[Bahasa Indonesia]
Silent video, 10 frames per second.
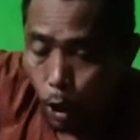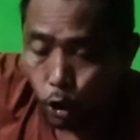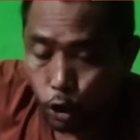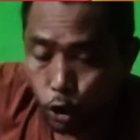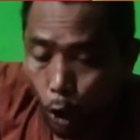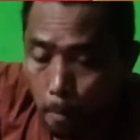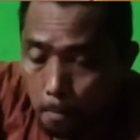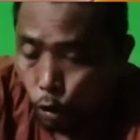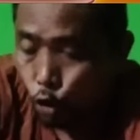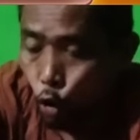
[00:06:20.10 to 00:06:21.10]
Lontong
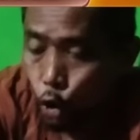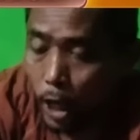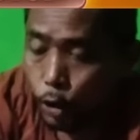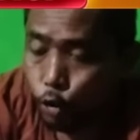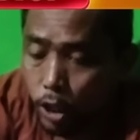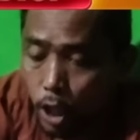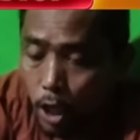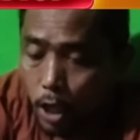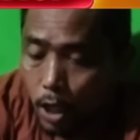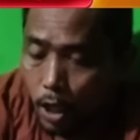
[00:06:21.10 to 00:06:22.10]
betul lah itu ya.
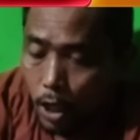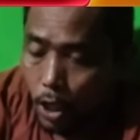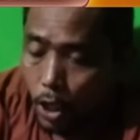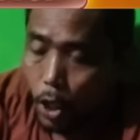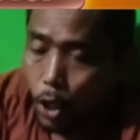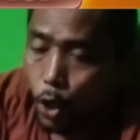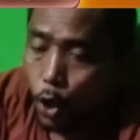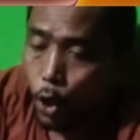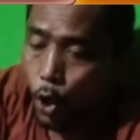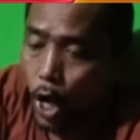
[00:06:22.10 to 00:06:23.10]

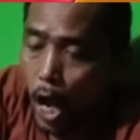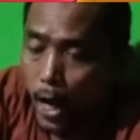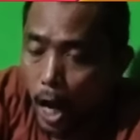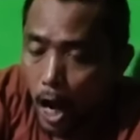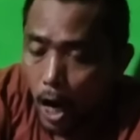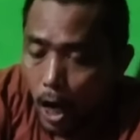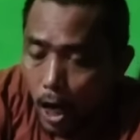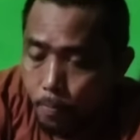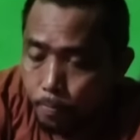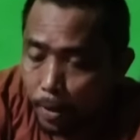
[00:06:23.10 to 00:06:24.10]
Kalau nggak ada ala
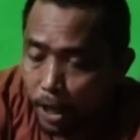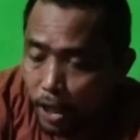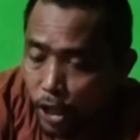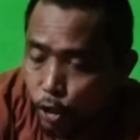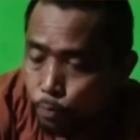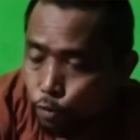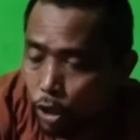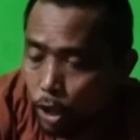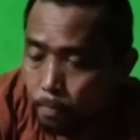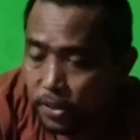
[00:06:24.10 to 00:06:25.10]
kali kali kali
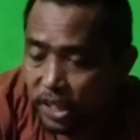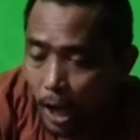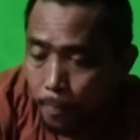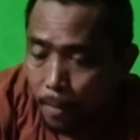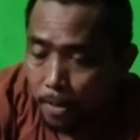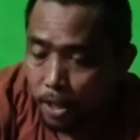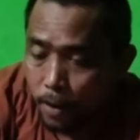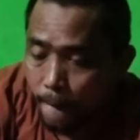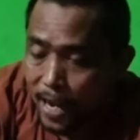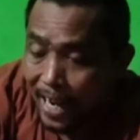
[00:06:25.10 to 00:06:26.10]
sepuluh lah pecah kepala biji
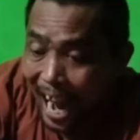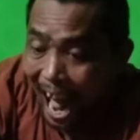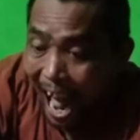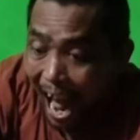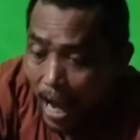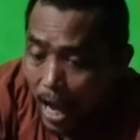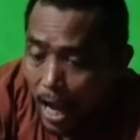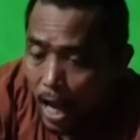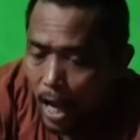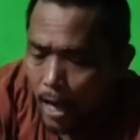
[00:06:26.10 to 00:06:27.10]
kau. Kena!
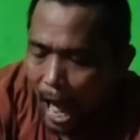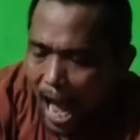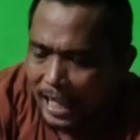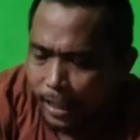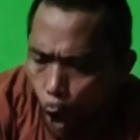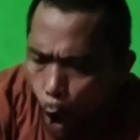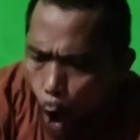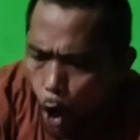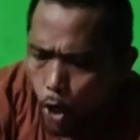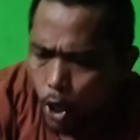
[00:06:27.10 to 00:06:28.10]
Lagi nah, gitu.
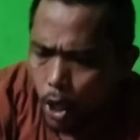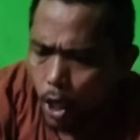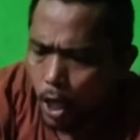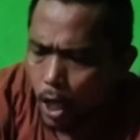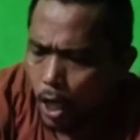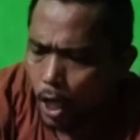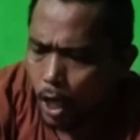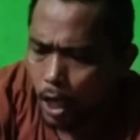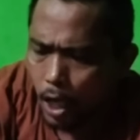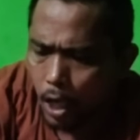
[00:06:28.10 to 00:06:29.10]

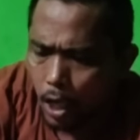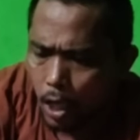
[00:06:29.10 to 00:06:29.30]
Eh.